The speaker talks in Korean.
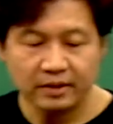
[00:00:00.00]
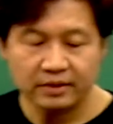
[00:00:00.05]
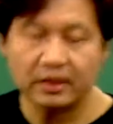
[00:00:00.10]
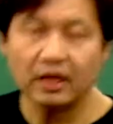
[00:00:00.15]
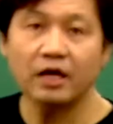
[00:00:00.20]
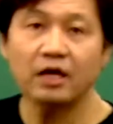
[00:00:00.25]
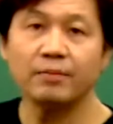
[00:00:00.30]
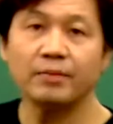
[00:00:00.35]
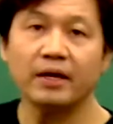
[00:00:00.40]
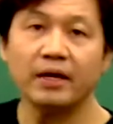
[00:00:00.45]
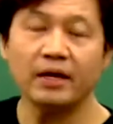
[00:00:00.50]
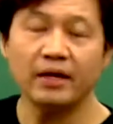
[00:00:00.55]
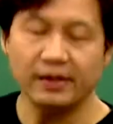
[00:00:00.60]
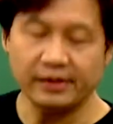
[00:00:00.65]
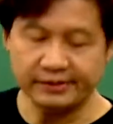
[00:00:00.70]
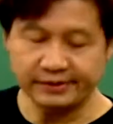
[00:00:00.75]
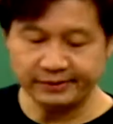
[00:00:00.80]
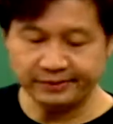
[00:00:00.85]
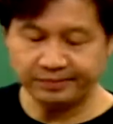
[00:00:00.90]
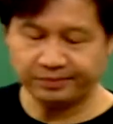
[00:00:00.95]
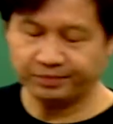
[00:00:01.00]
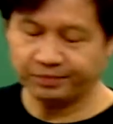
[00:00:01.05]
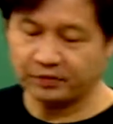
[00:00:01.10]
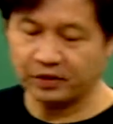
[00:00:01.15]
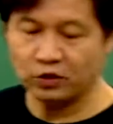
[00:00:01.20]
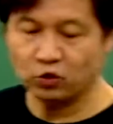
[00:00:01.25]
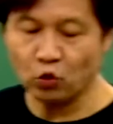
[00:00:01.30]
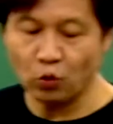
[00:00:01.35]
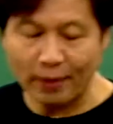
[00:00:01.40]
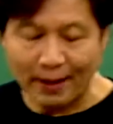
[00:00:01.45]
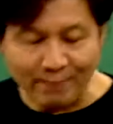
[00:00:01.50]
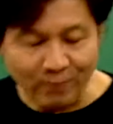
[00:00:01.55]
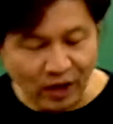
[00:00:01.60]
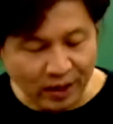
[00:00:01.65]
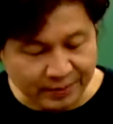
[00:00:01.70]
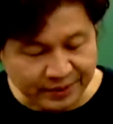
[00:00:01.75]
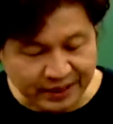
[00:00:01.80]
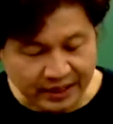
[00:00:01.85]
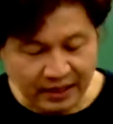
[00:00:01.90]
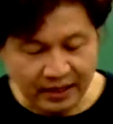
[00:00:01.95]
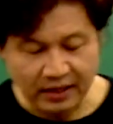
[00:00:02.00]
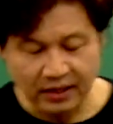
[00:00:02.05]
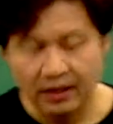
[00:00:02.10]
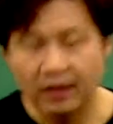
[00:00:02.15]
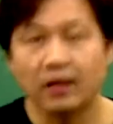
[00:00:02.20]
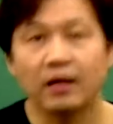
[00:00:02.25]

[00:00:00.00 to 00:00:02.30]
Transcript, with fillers: 다음에 또 반복합니다.